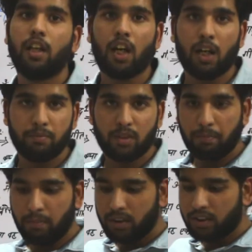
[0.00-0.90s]
आप जब
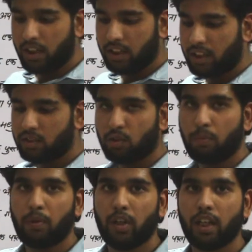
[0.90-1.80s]
भी सेंटेंस को
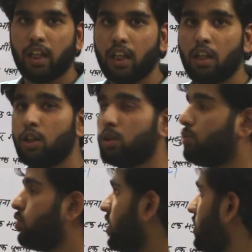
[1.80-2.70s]
पढ़ेंगे तो उसका